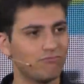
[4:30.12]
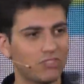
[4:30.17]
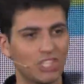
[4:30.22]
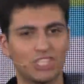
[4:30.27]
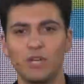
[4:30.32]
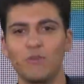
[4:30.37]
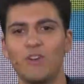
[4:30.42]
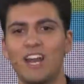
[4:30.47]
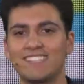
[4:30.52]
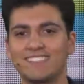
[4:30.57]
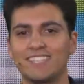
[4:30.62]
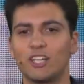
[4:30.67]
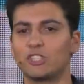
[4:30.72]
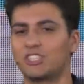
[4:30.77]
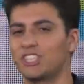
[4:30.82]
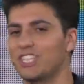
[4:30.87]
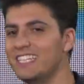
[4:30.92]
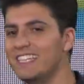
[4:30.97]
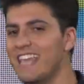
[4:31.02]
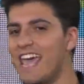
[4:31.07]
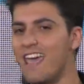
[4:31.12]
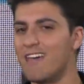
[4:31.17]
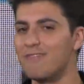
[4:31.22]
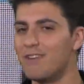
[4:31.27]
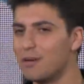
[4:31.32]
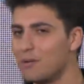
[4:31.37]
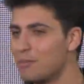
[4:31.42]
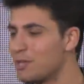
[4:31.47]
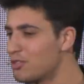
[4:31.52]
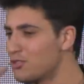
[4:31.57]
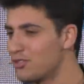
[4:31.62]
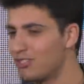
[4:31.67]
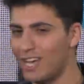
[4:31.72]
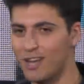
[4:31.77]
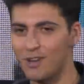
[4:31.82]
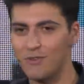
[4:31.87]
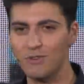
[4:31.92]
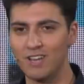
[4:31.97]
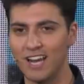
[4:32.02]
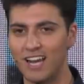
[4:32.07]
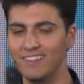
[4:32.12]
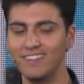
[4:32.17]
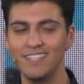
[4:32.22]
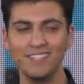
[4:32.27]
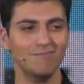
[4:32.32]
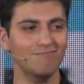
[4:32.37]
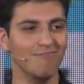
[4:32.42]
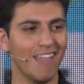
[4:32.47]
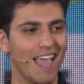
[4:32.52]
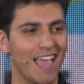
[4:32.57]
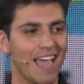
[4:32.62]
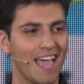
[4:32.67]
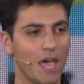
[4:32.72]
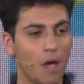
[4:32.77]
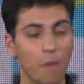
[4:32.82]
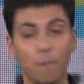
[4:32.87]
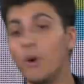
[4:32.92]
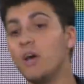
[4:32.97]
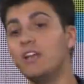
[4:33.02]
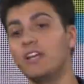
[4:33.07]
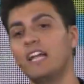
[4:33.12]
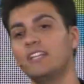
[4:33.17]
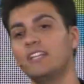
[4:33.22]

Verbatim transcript: Faceva un'altra cosa, rideva, per citare un grande. Poi